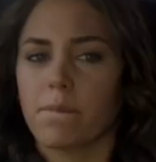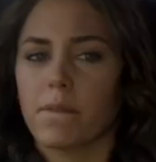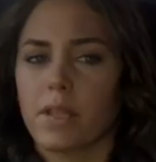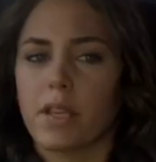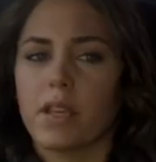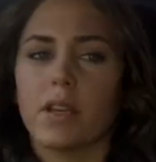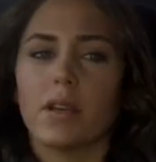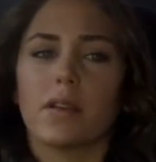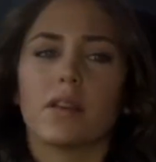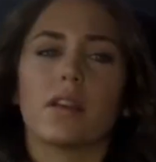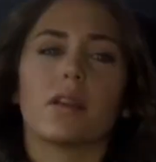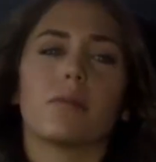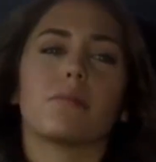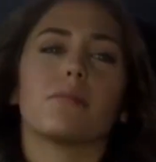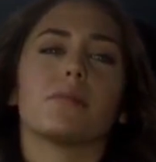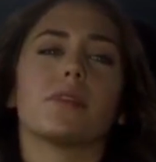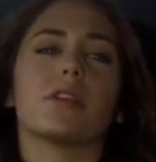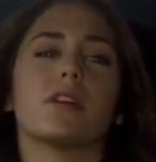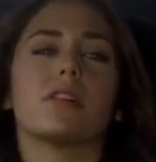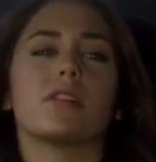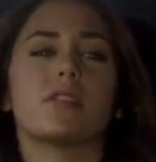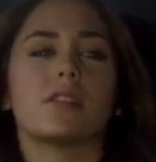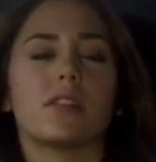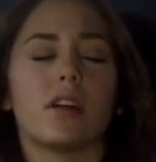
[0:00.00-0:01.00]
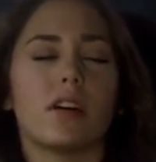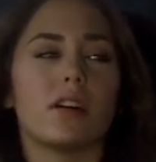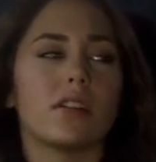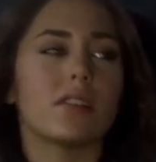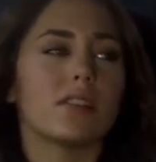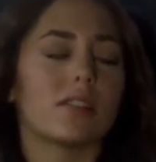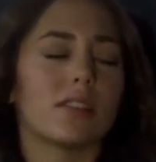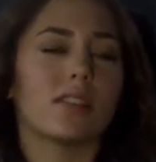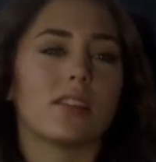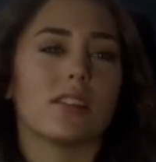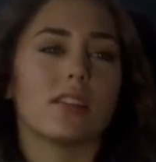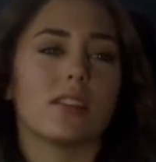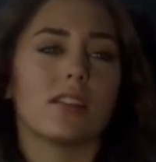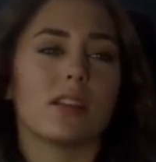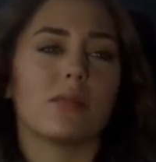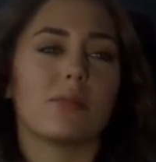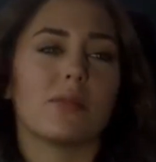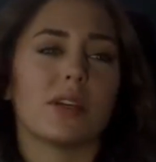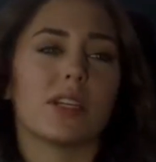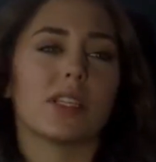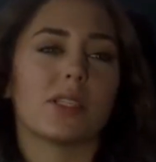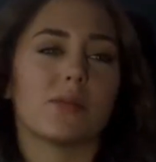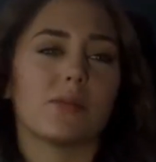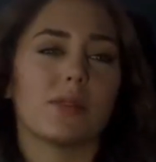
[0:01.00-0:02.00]
trafiği. Geçmiş Ya biraz olsun. daha hızlı
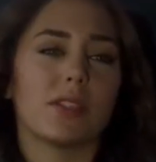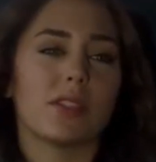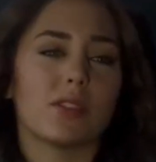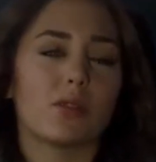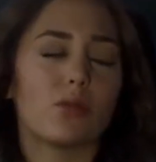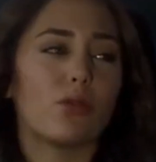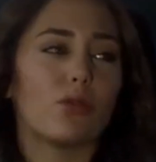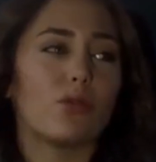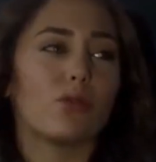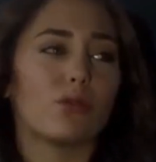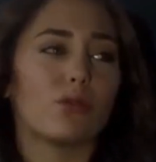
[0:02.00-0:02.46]
gidemez miyiz ne